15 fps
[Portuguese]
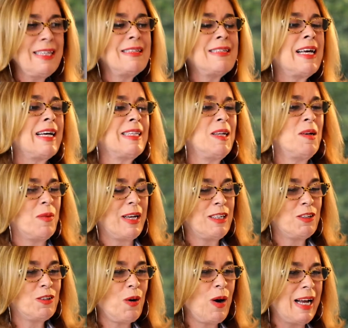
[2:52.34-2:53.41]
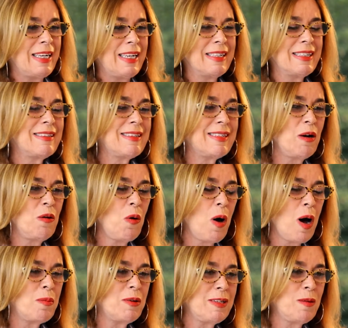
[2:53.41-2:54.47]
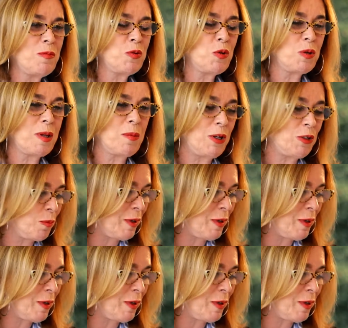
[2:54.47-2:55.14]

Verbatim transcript: Exatamente. Olha, são obras absolutamente